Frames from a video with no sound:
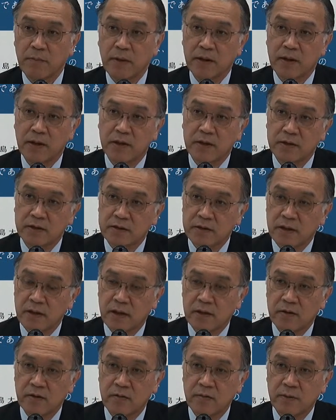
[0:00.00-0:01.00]
まあ、決し
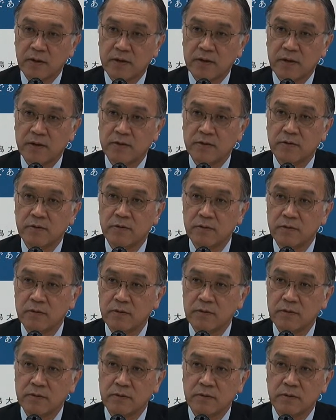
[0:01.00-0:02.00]
てあのメディア情
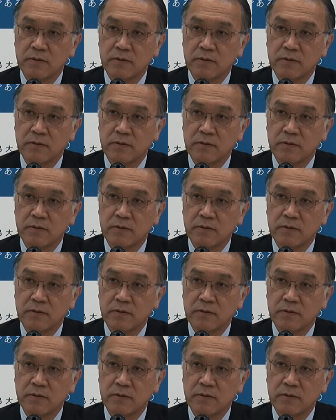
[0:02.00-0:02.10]
報